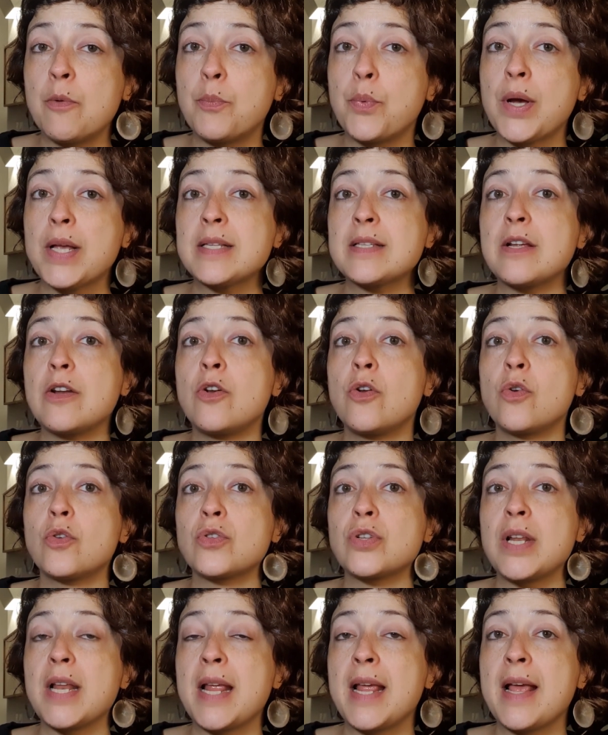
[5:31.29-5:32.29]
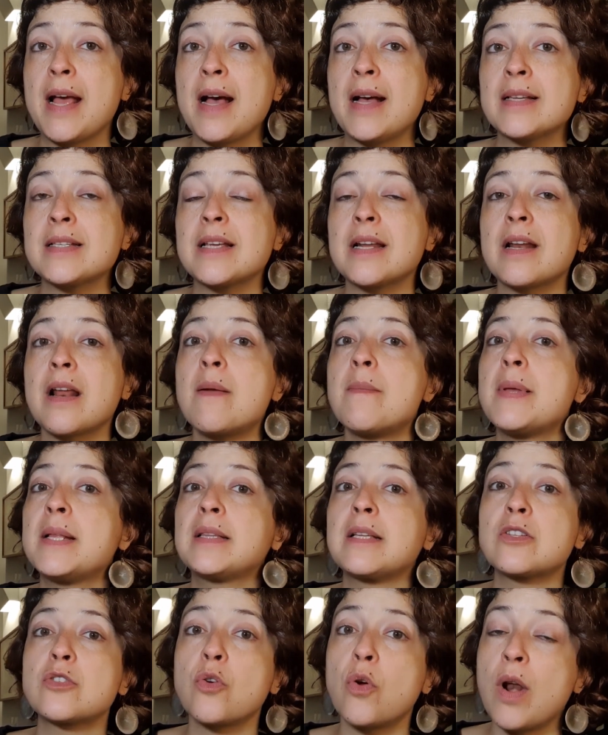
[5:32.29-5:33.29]
pues los leas
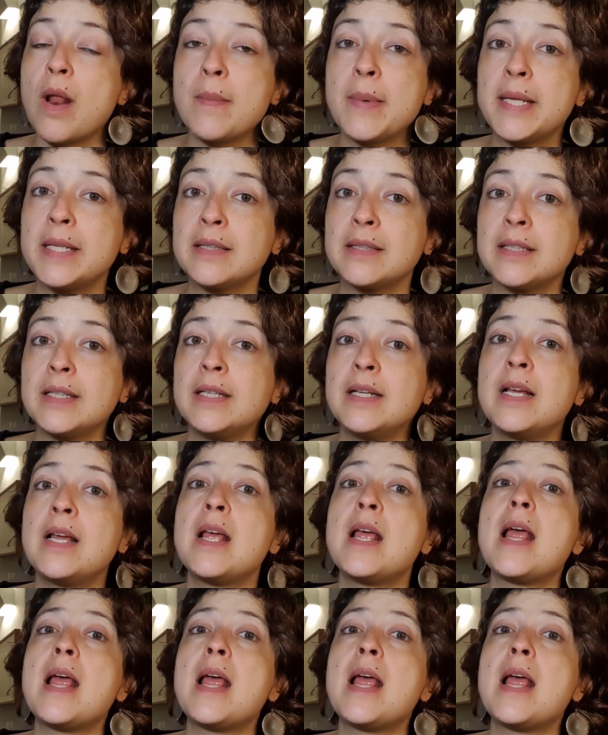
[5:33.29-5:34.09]
realmente solamente